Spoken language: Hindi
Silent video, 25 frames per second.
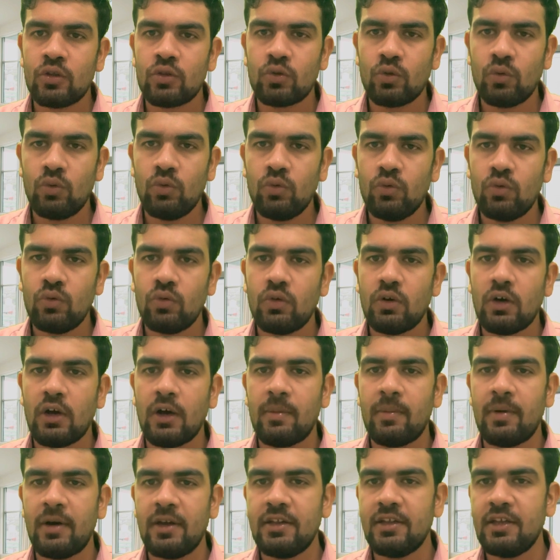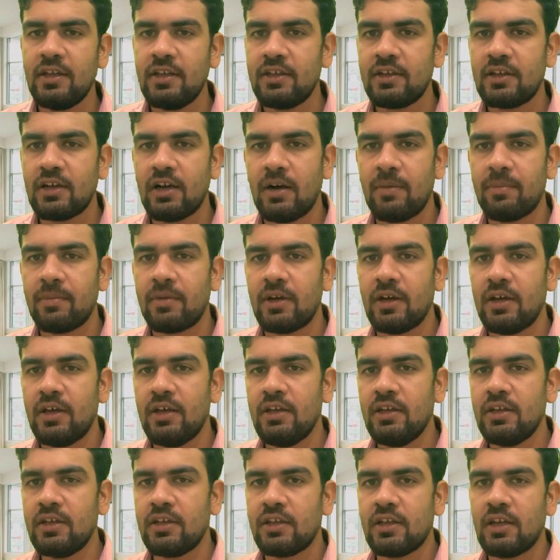तो हमारी यही कामना है
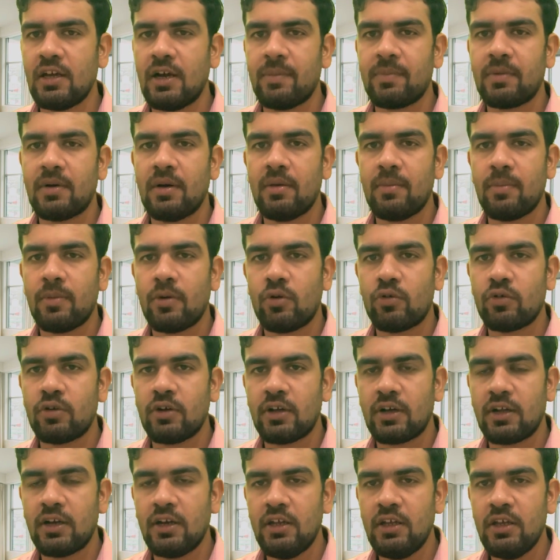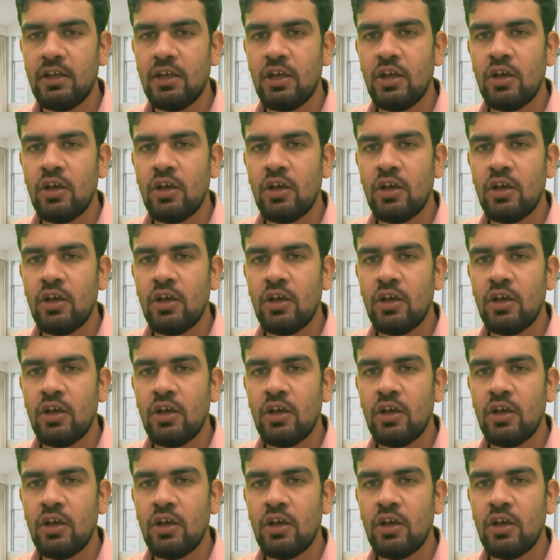कि आपका भी प्लॉट निकले